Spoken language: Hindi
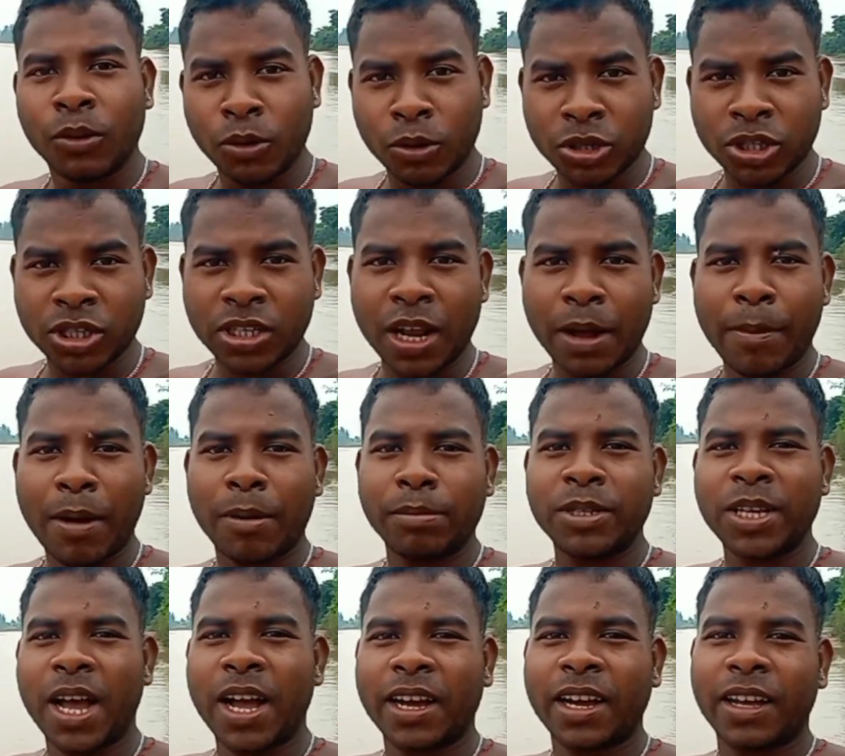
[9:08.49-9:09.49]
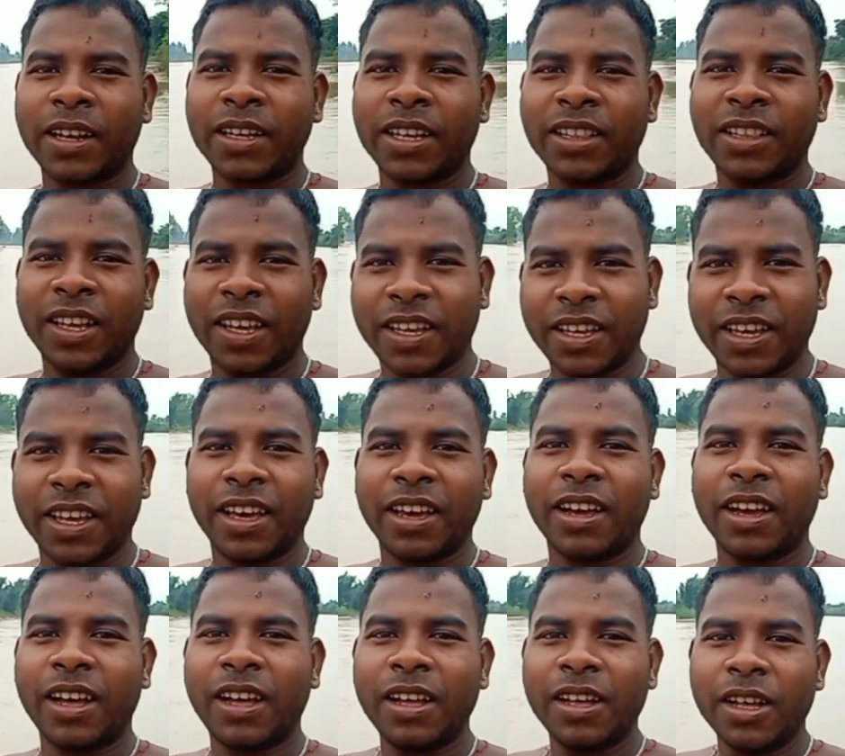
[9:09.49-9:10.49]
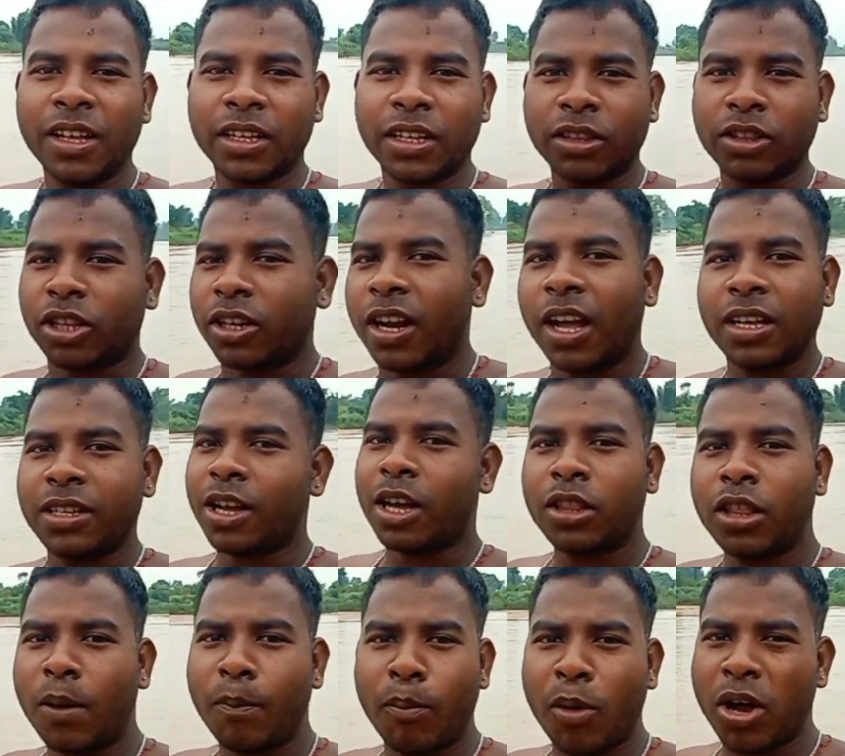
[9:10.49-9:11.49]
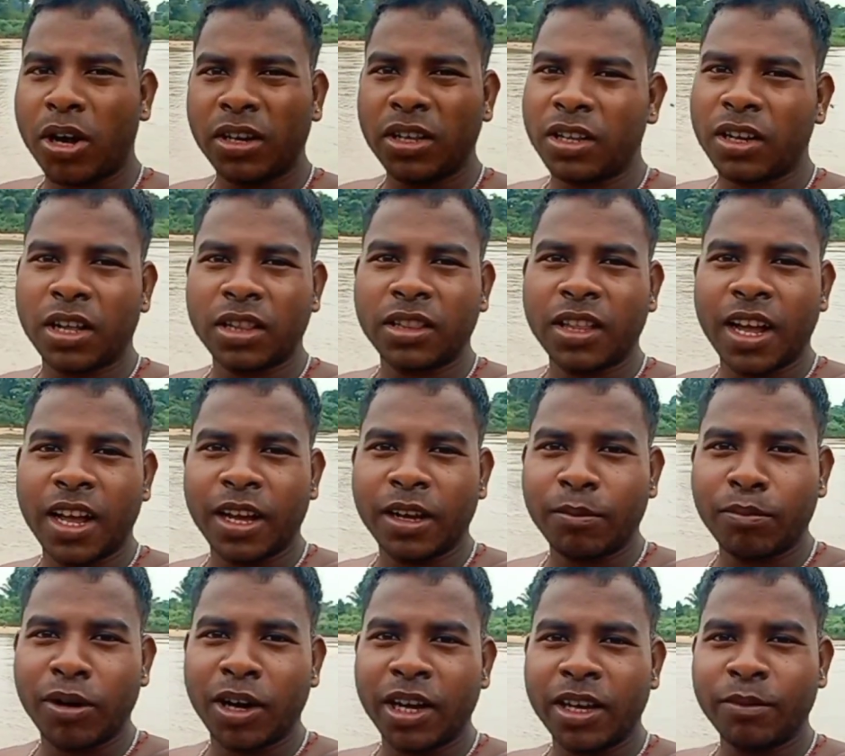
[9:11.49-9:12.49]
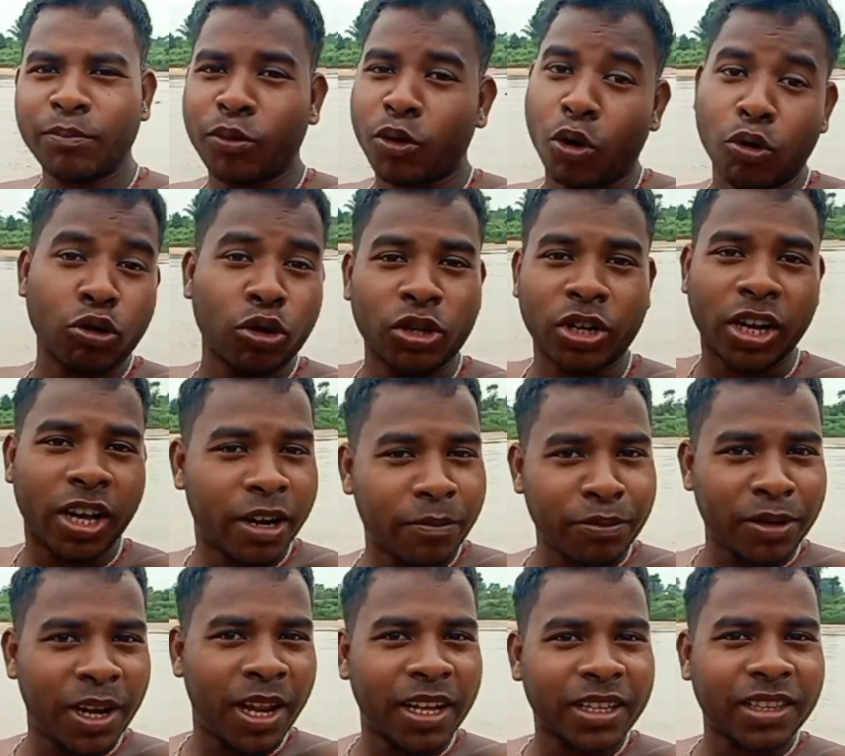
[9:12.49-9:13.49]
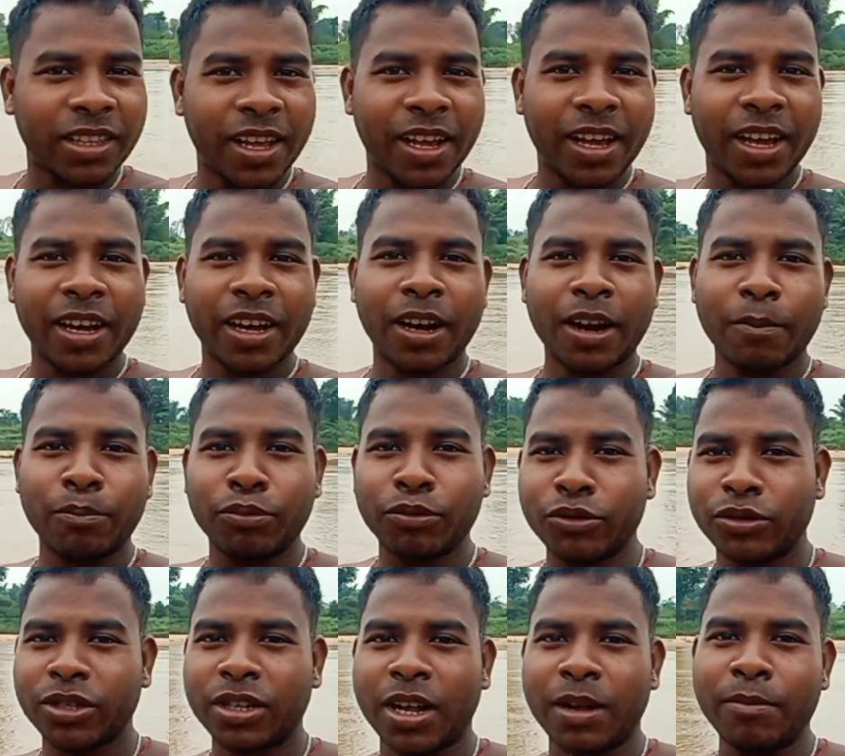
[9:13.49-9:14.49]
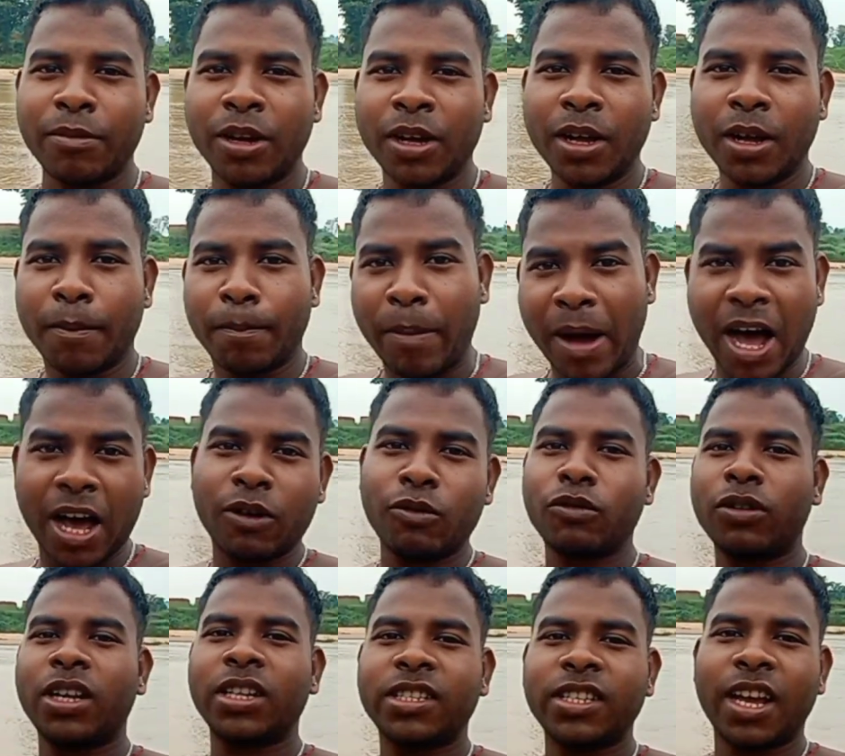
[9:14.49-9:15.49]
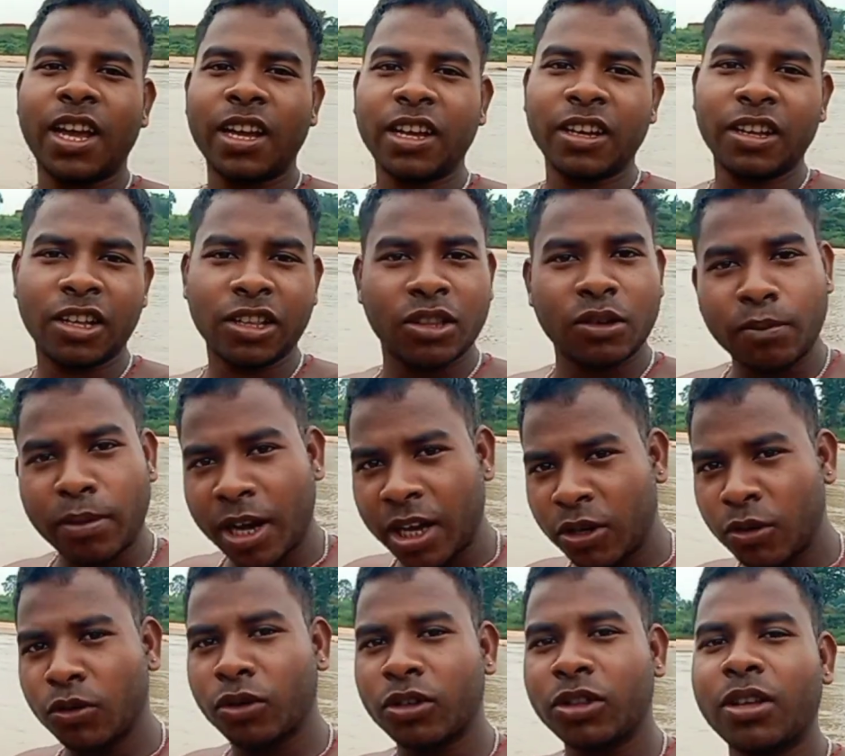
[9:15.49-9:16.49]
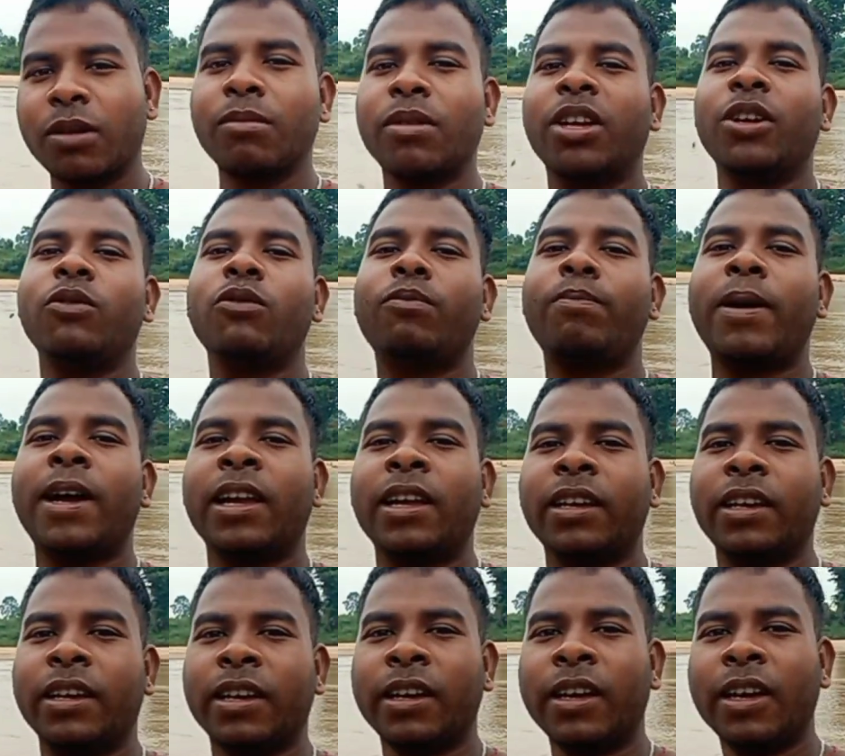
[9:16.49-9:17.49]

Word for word: उस टाइम आप जा कर के देखिएगा कितना ज़्यादा पानी रहता है भाई बहुत डर भी लगता है अगर आप उस टाइम पार होना चाहेंगे ना तो भाइयों एकदम नहीं हो पाएंगे